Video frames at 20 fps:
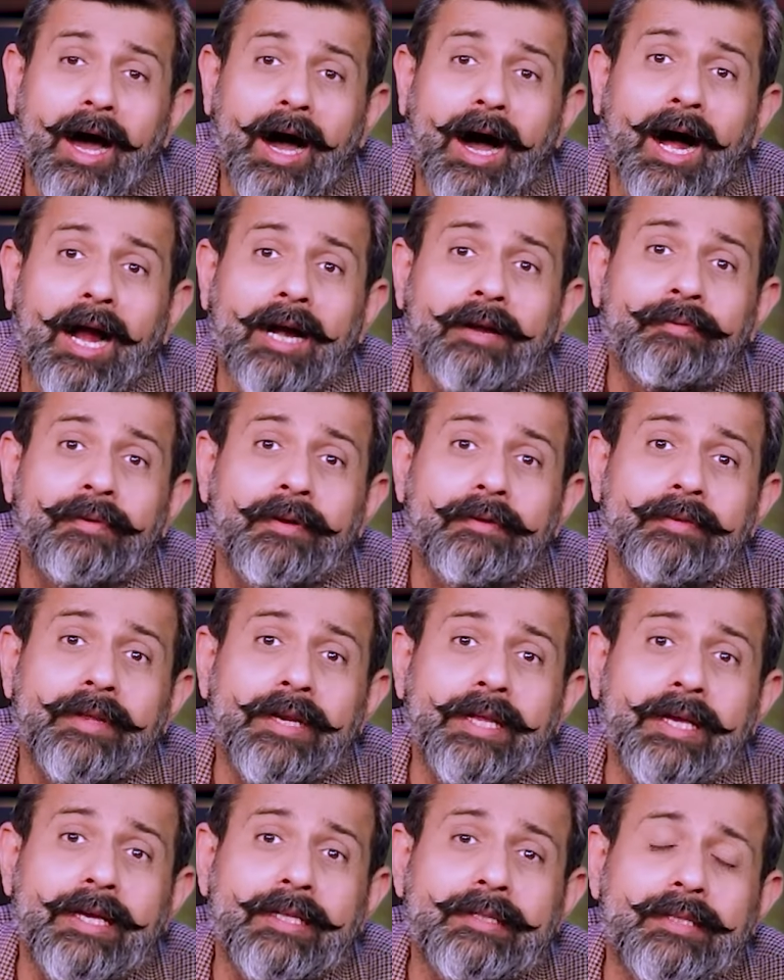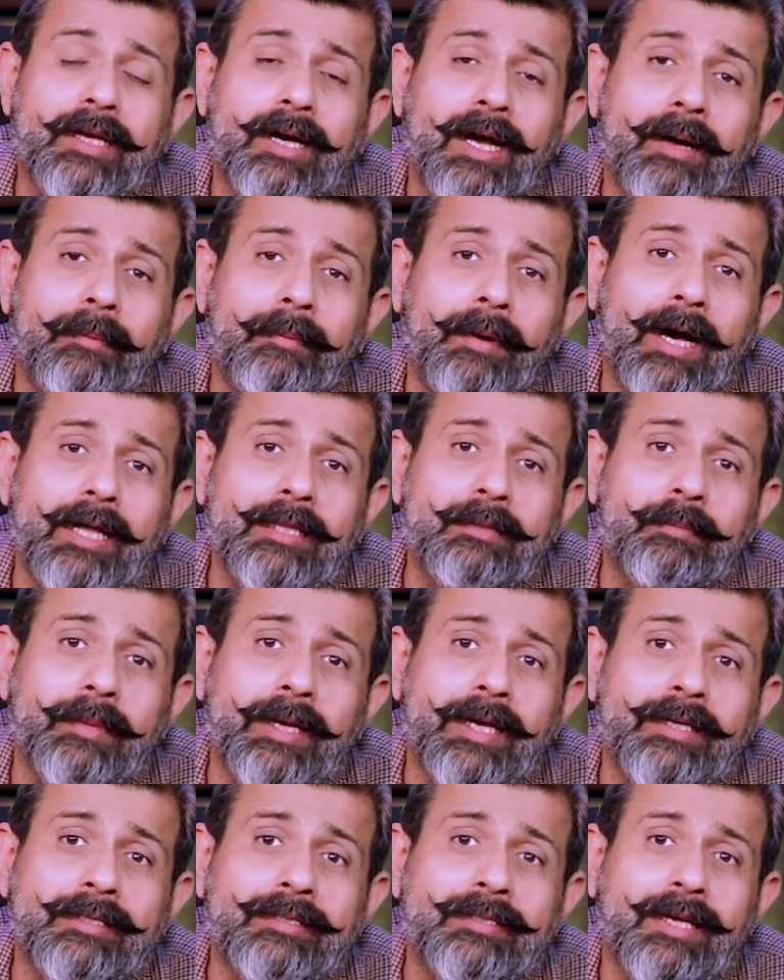8 फरवरी के इंतबात
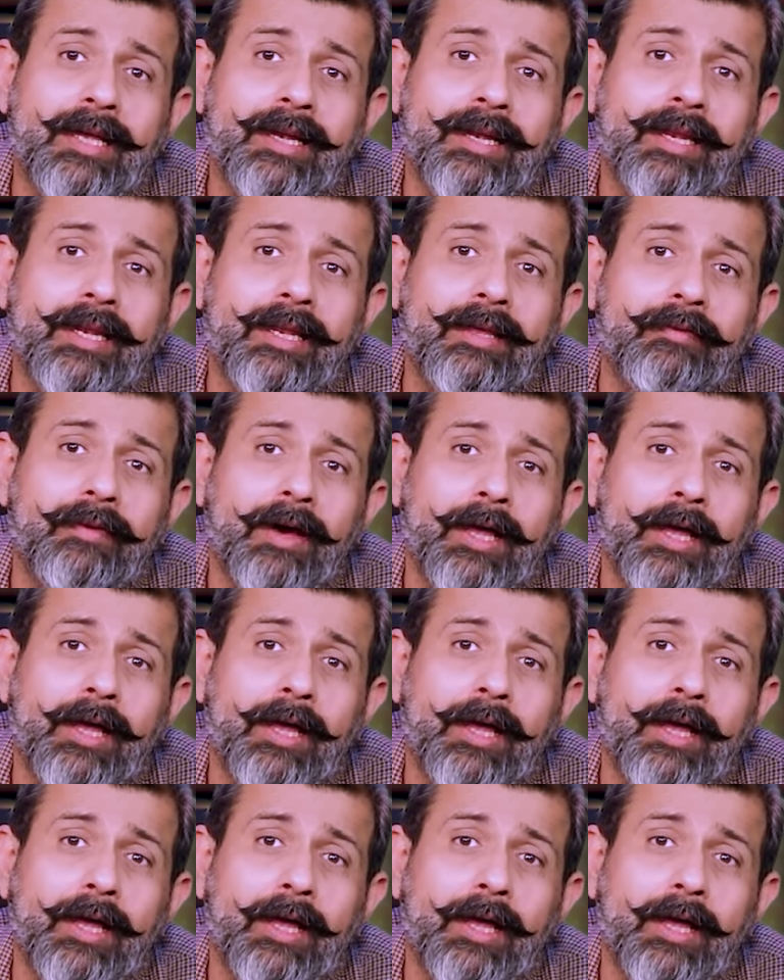में हिस्सा लेने